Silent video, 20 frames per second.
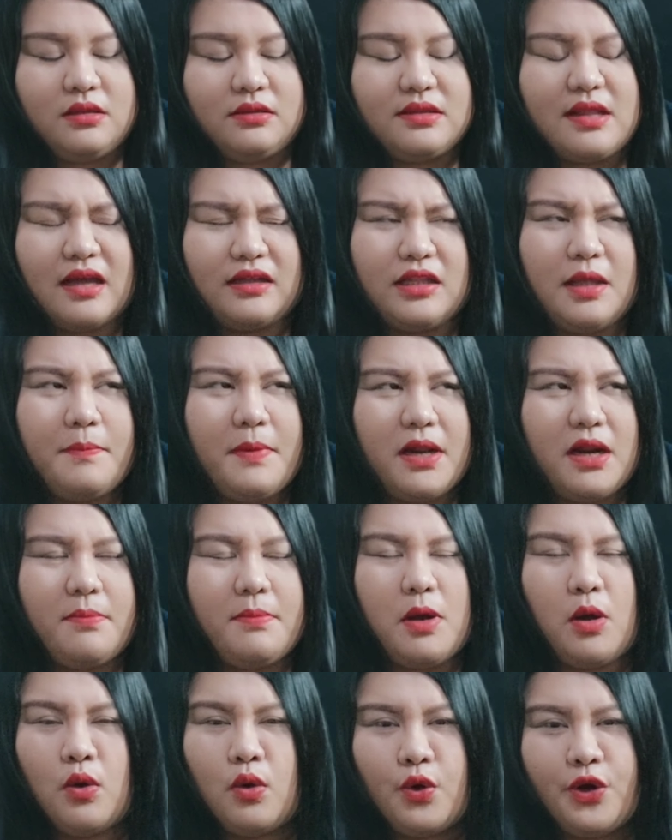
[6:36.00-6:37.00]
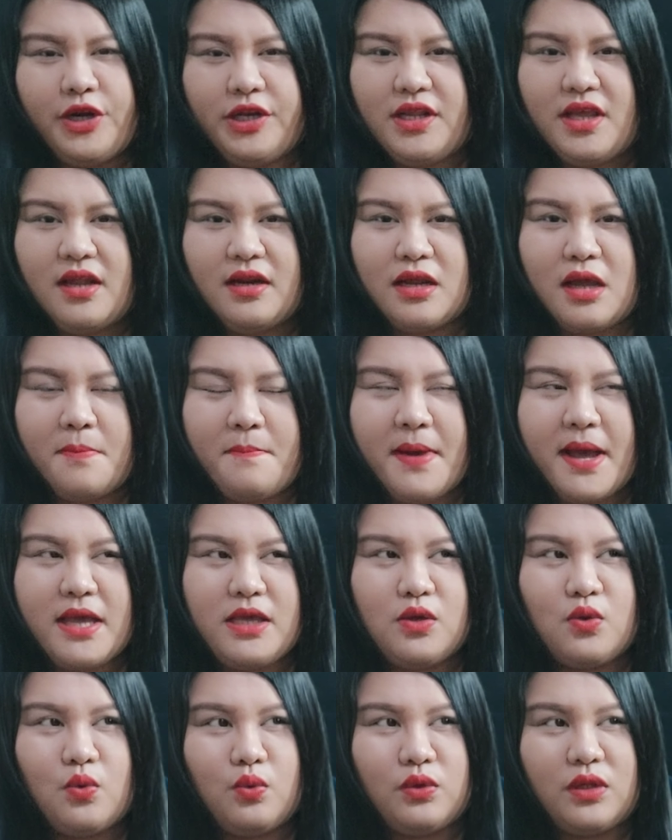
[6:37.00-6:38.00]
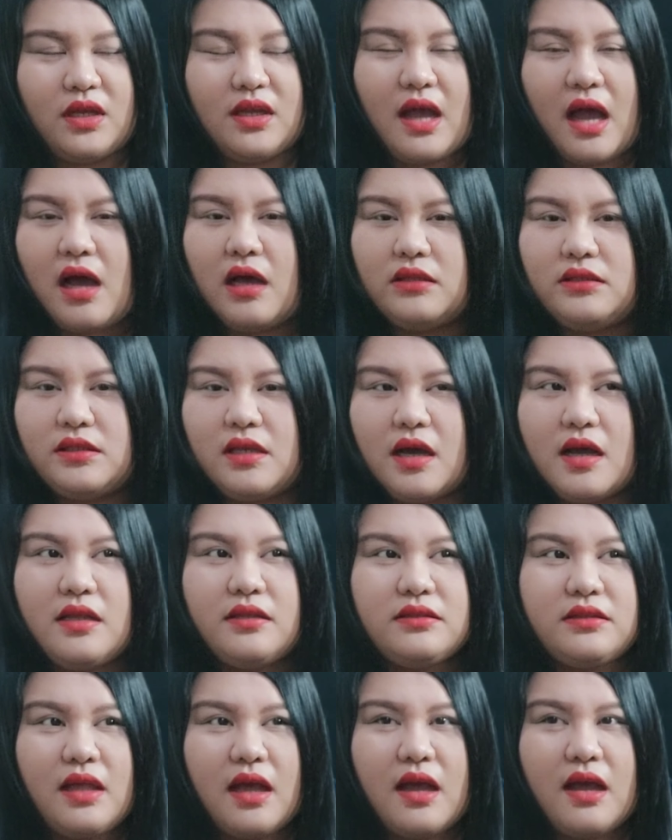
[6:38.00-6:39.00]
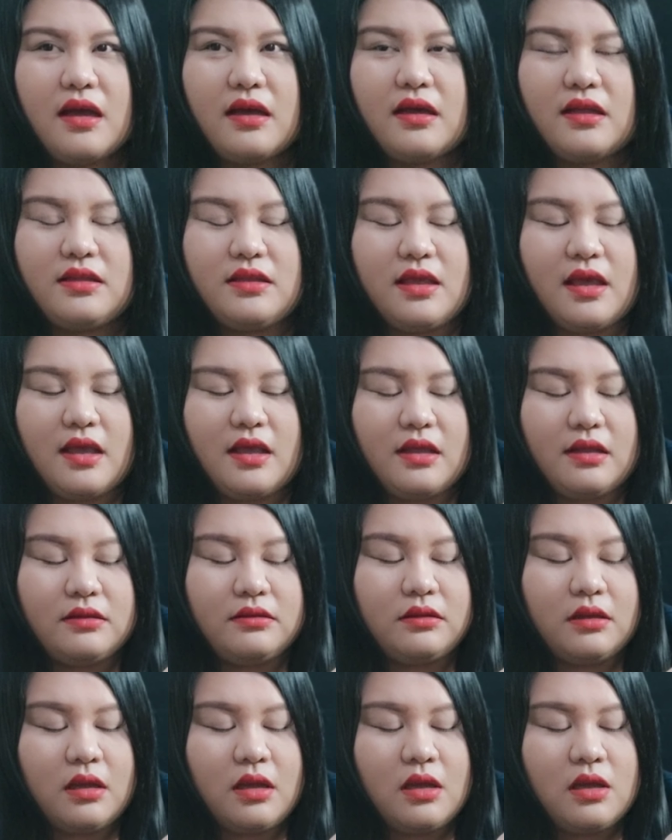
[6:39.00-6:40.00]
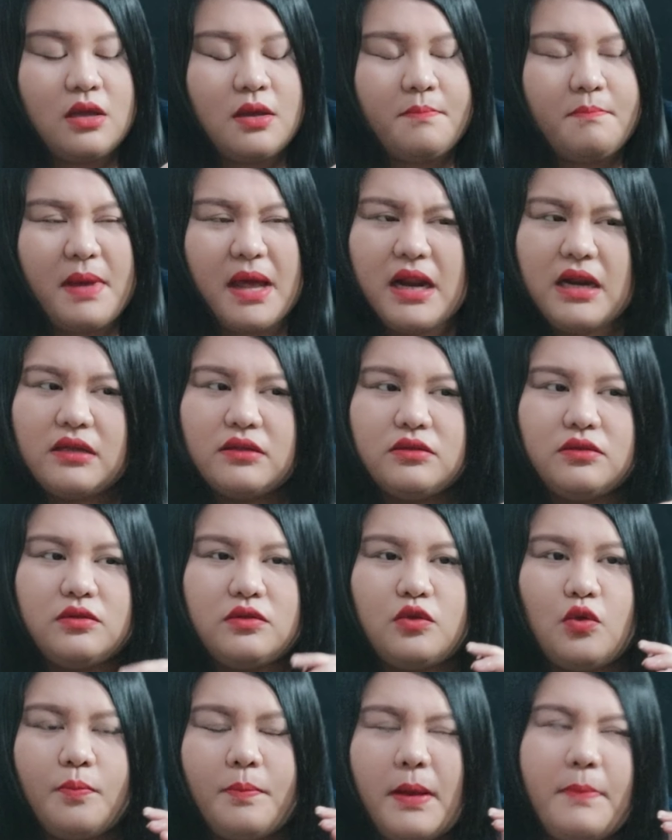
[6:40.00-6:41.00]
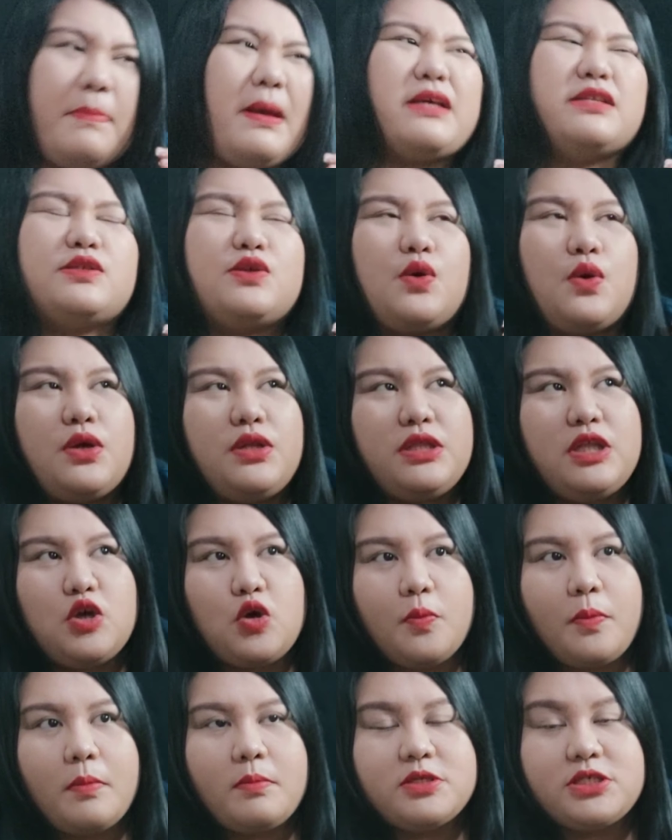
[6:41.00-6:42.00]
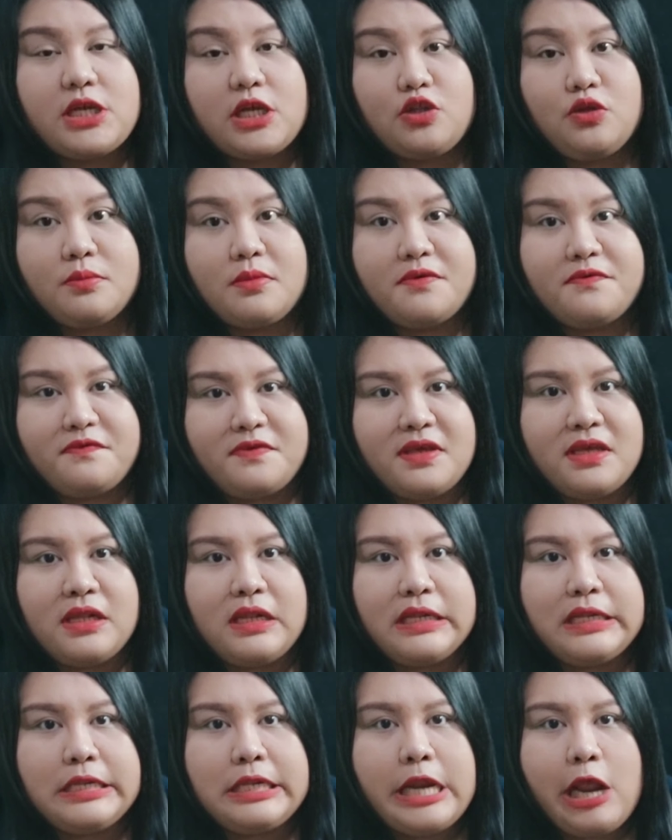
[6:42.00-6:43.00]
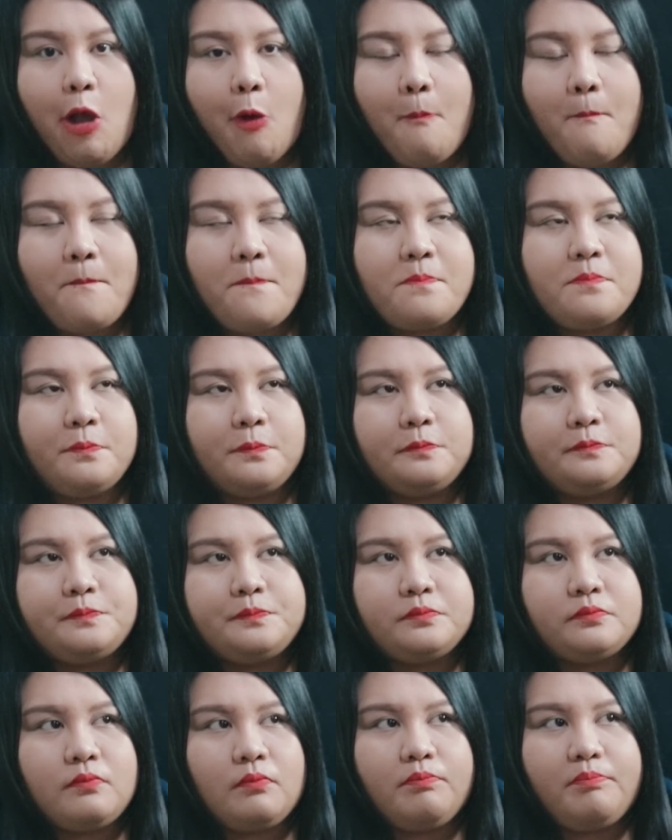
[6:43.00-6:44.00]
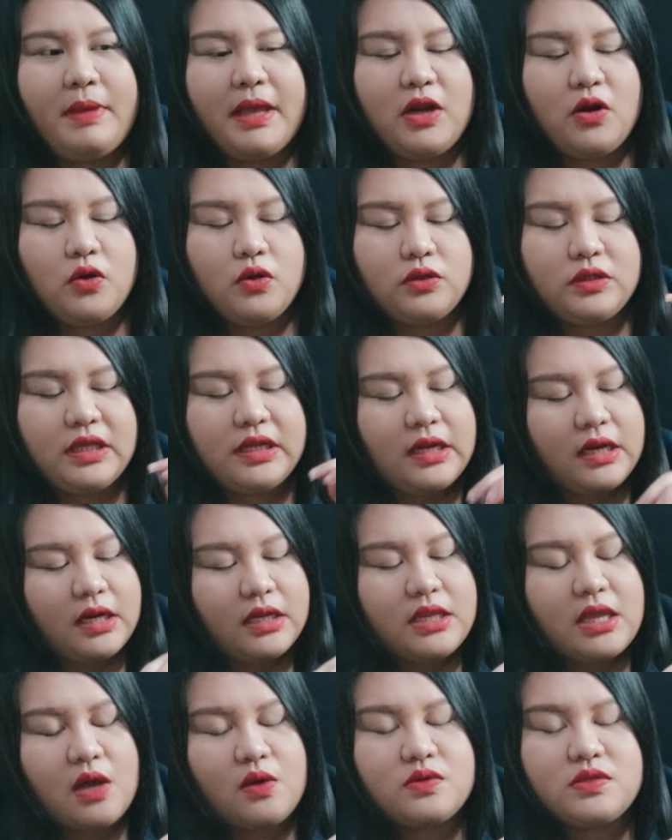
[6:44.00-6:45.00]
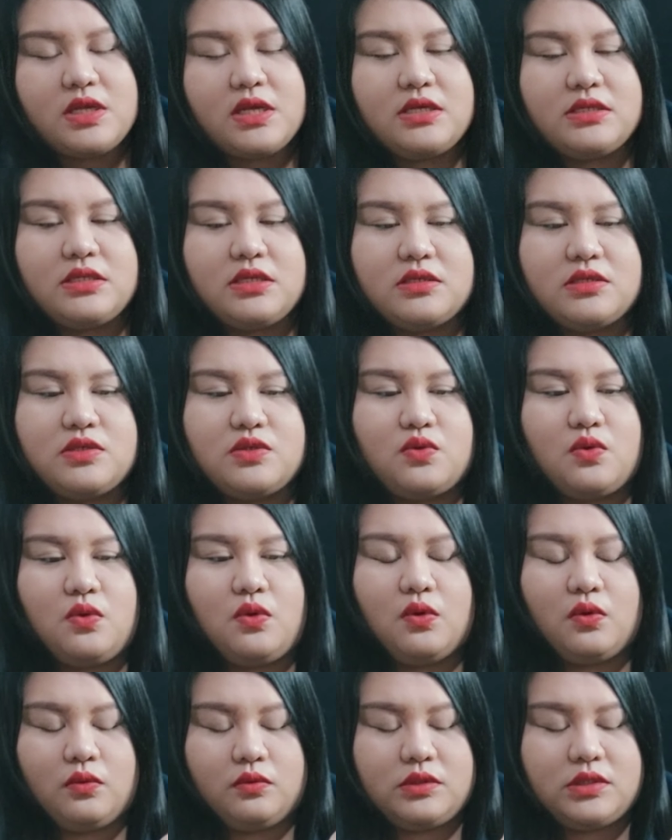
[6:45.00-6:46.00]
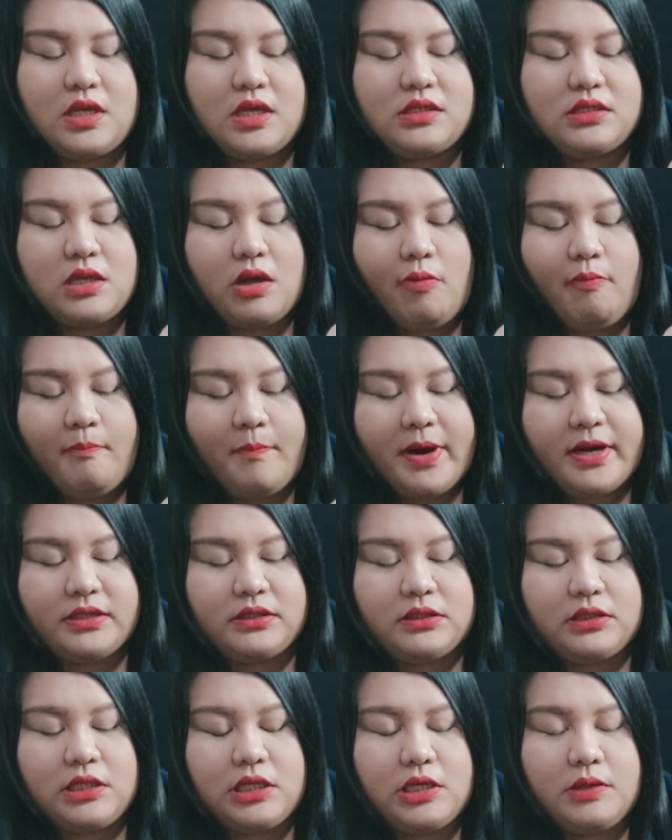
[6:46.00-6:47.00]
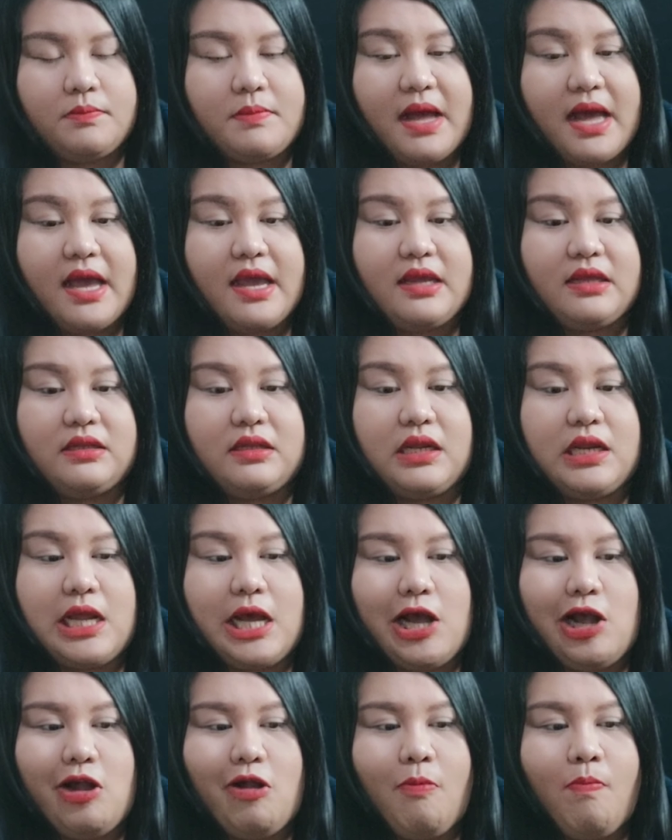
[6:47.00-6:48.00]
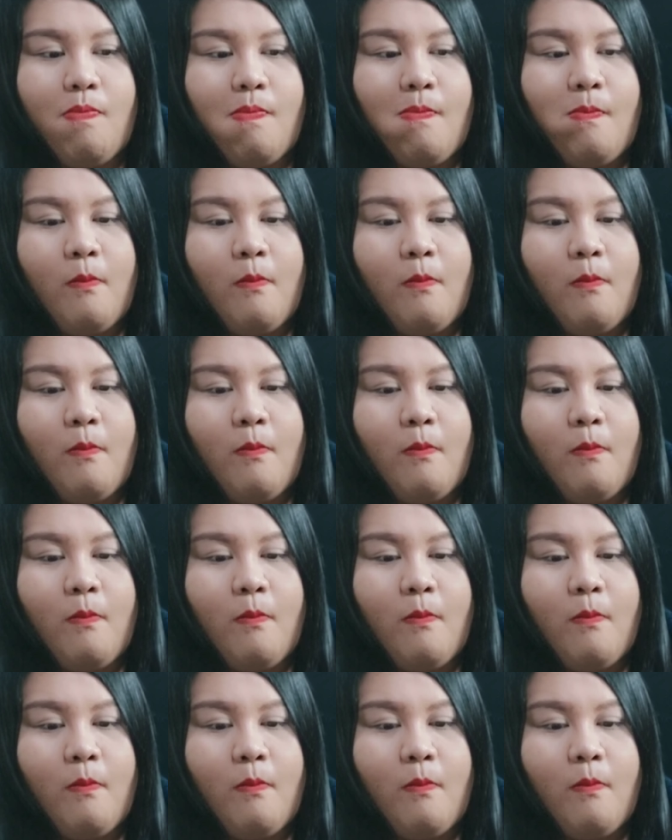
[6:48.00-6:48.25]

Dati para makukornihan ka pa yung nagkakanta-kanta, ganyan. Parang nung pagpasok ko, hindi ko pa masyado ma-feel. Pero dinala niya ako sa isang sulok, sa isang part ng bahay nila.